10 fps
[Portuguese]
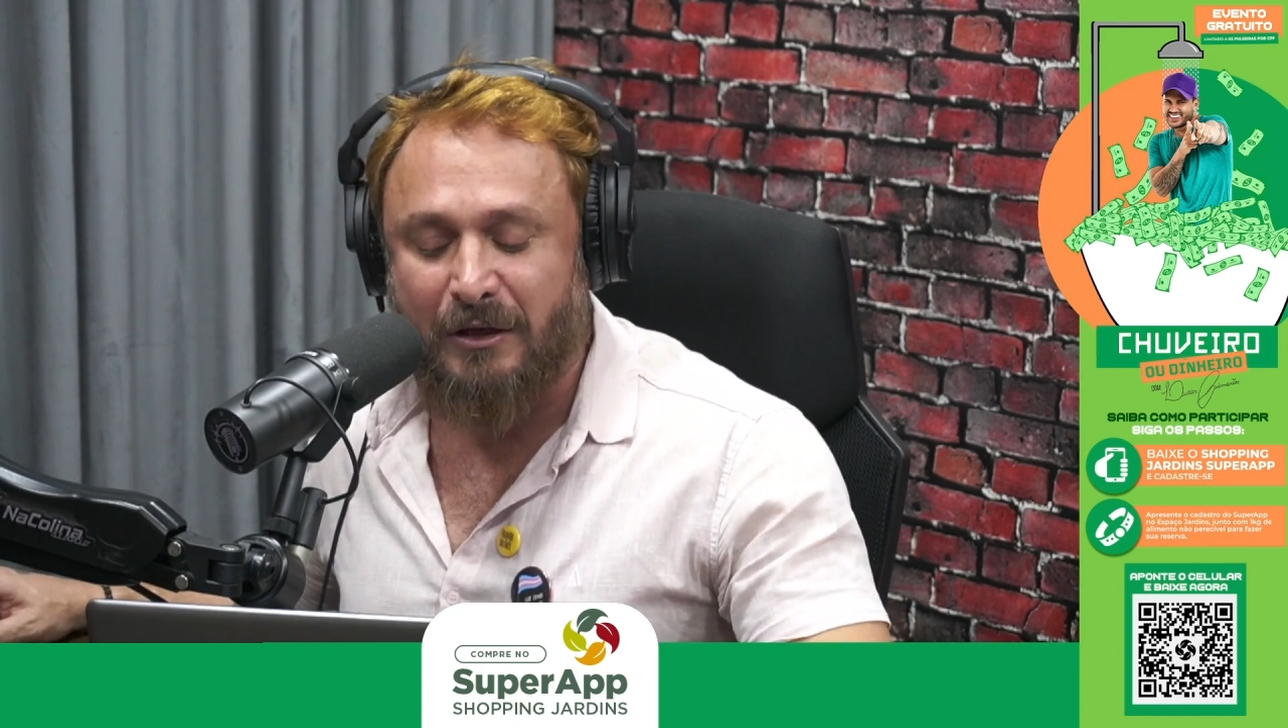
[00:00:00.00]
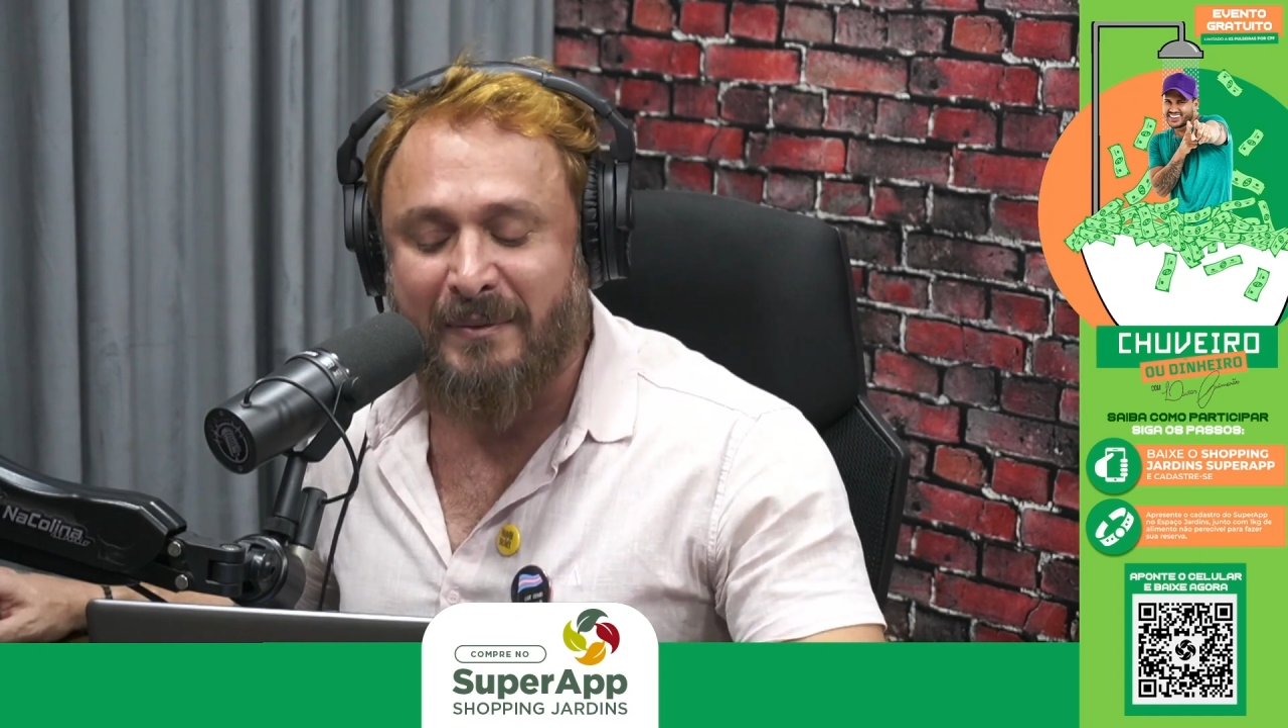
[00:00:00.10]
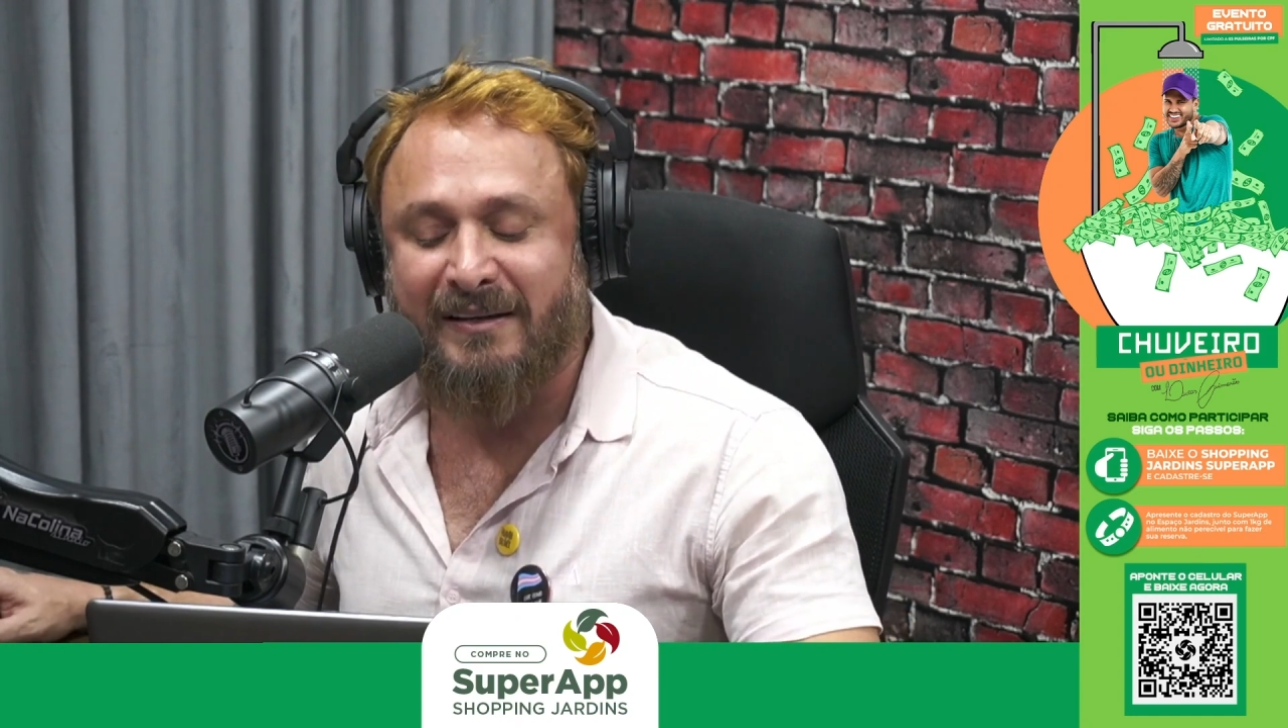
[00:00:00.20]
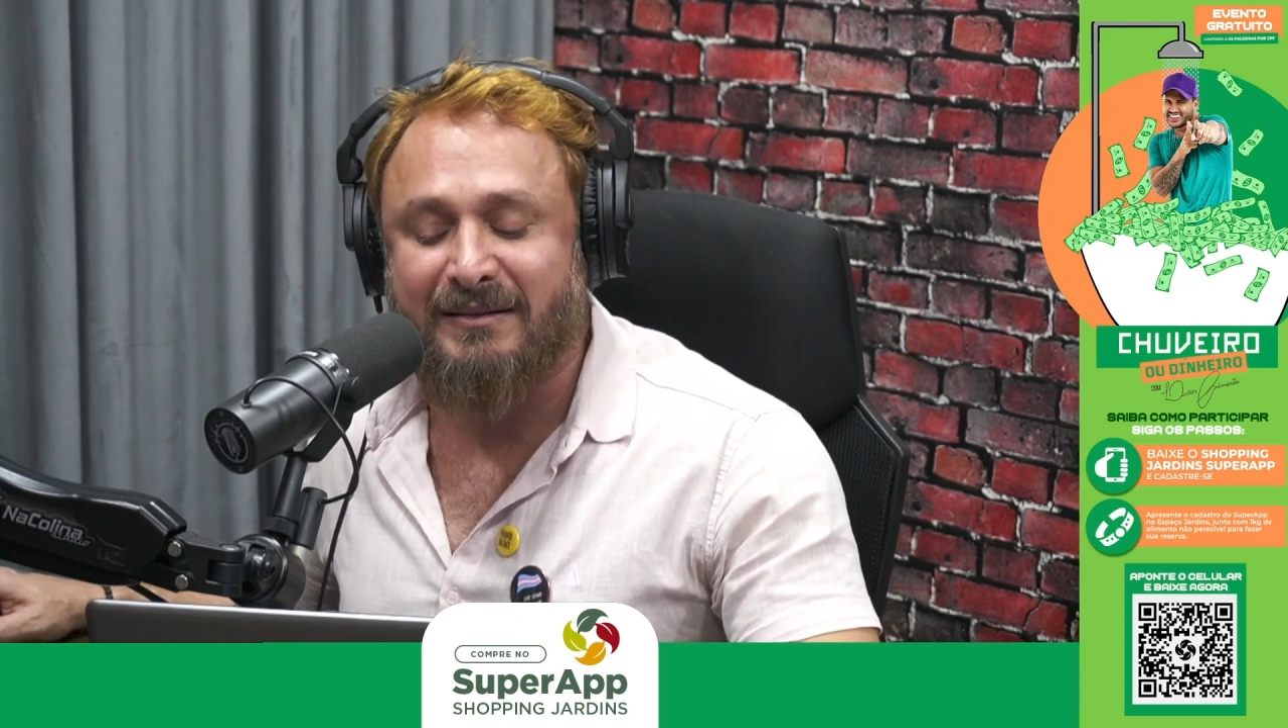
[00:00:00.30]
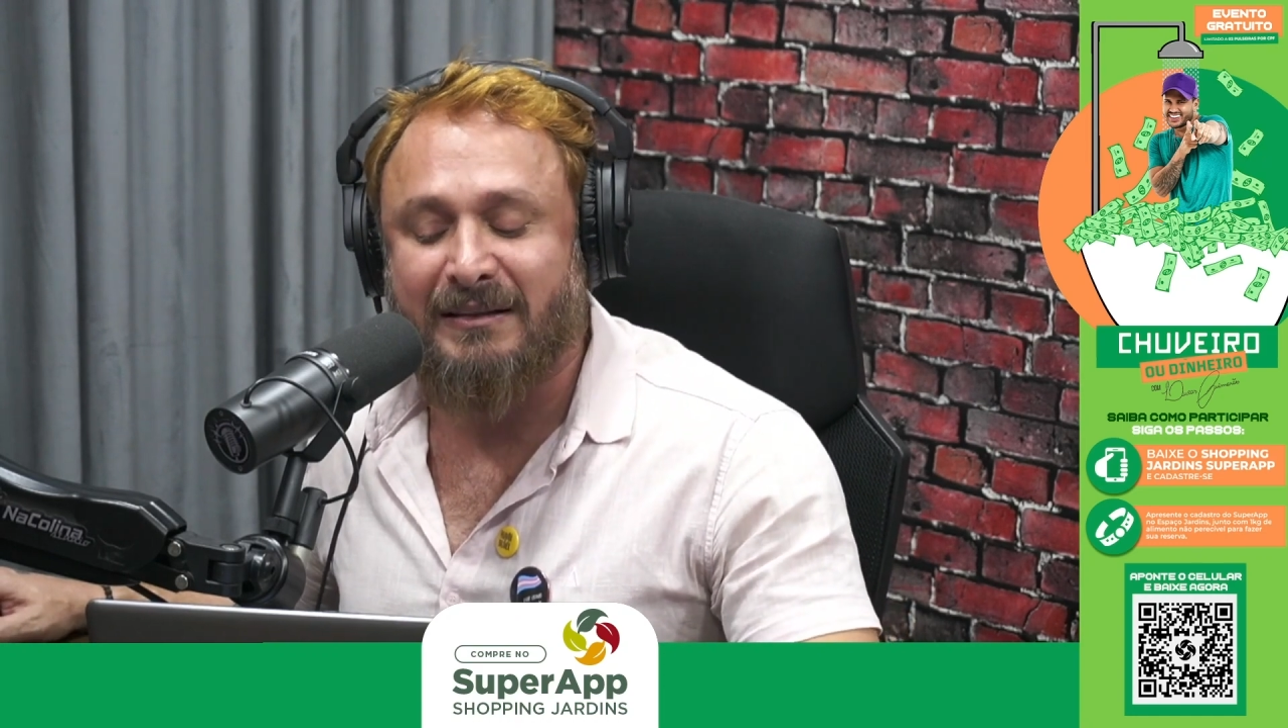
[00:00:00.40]

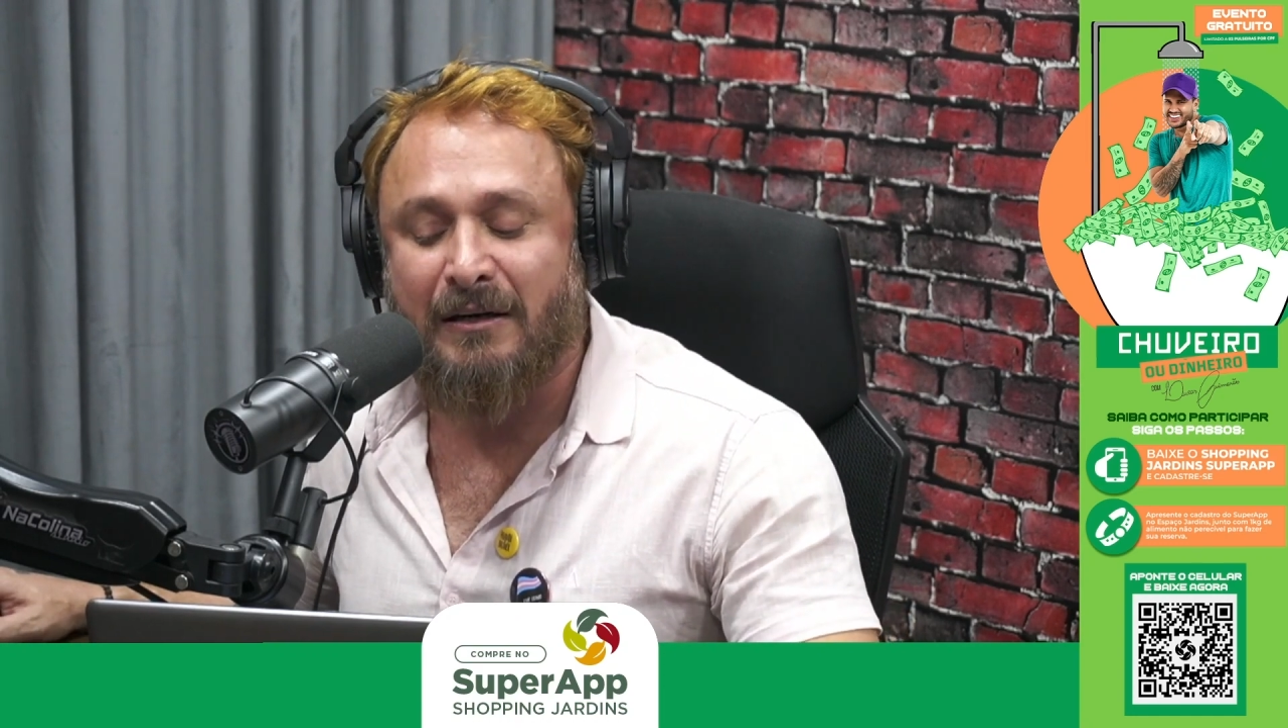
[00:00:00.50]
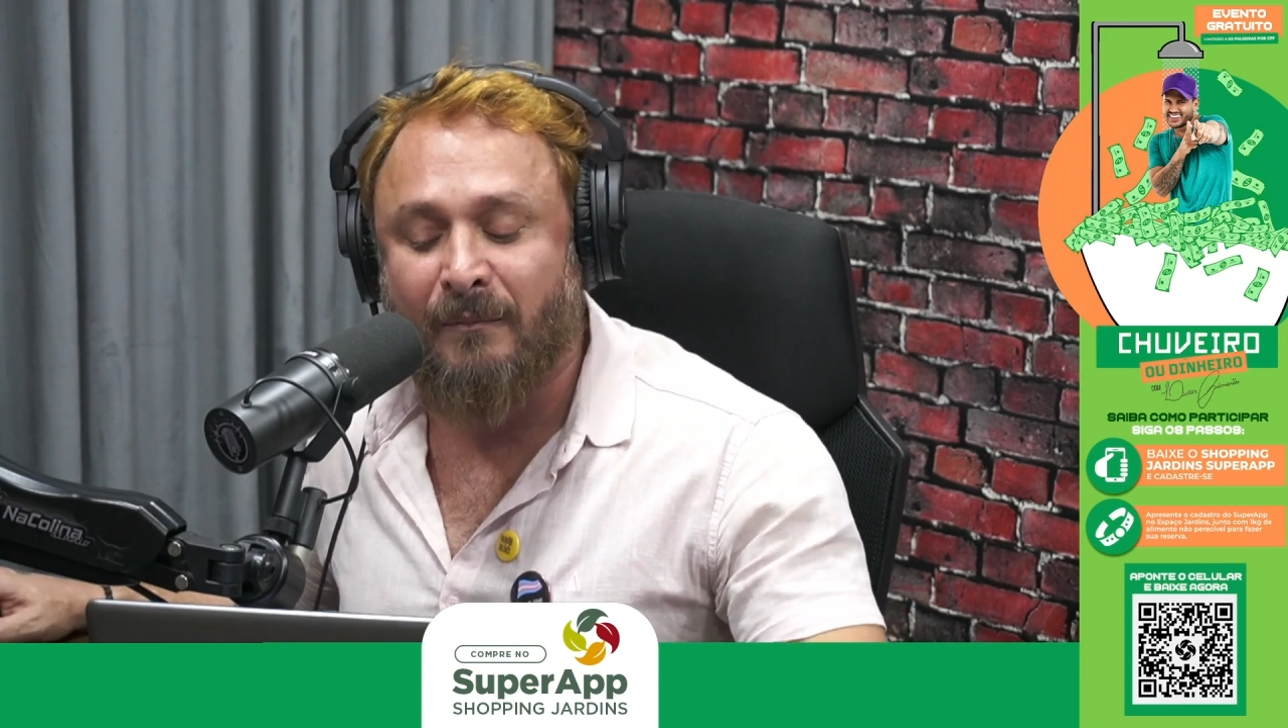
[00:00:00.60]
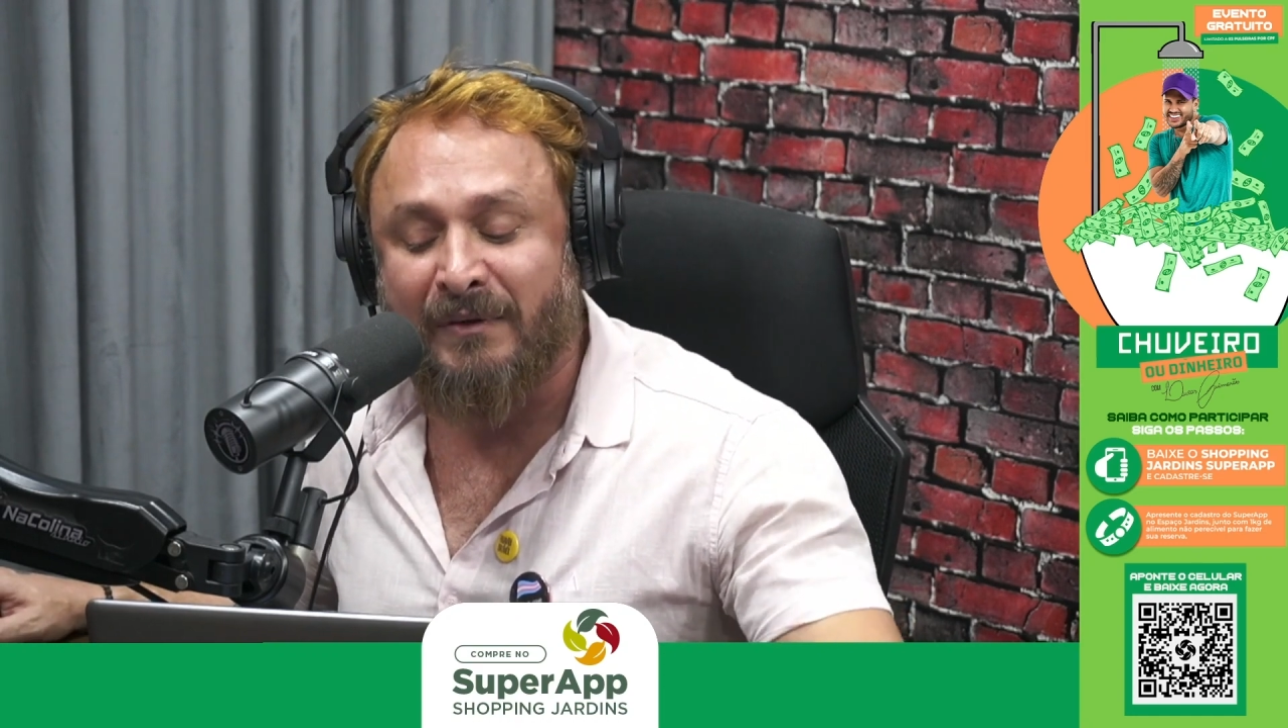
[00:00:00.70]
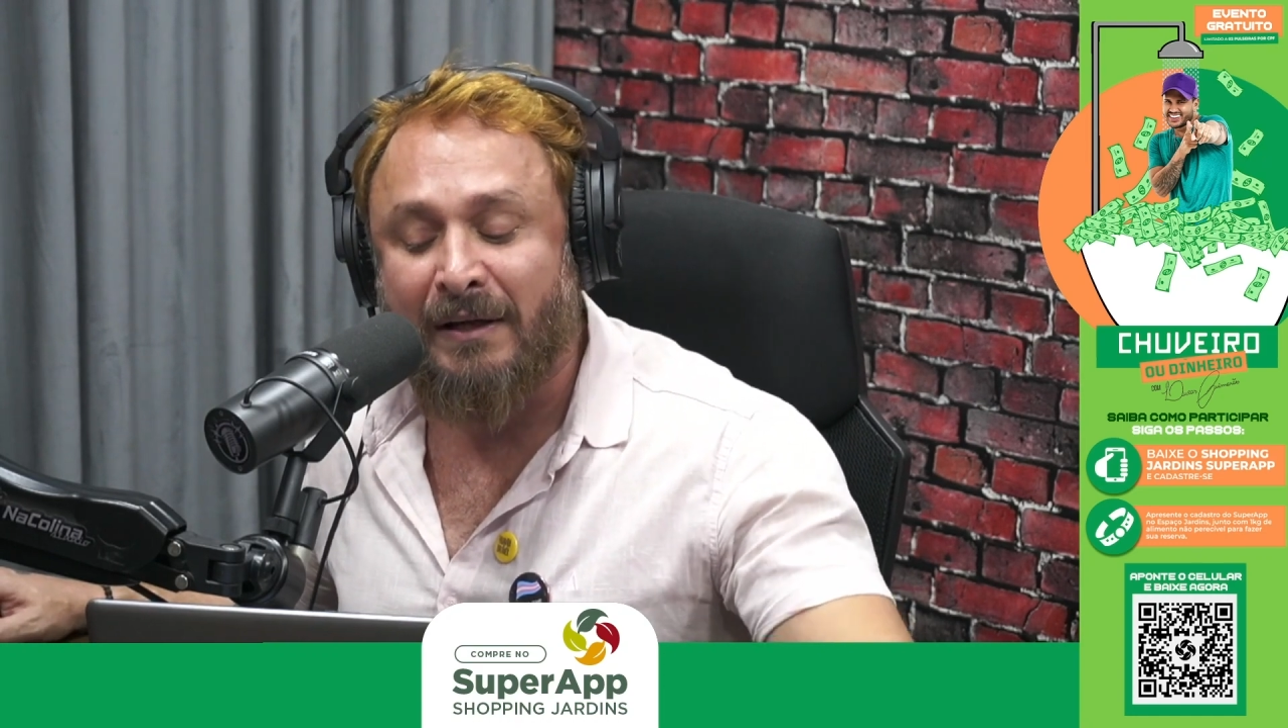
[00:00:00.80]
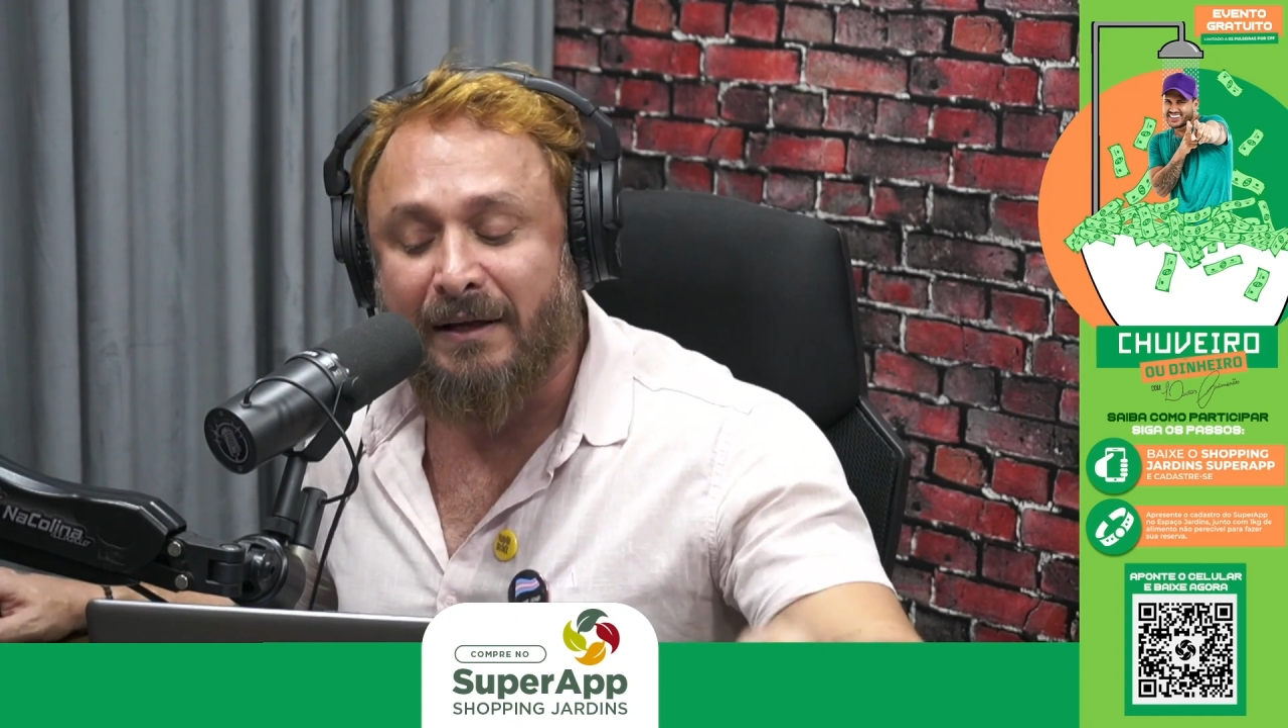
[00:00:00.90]
alimentação,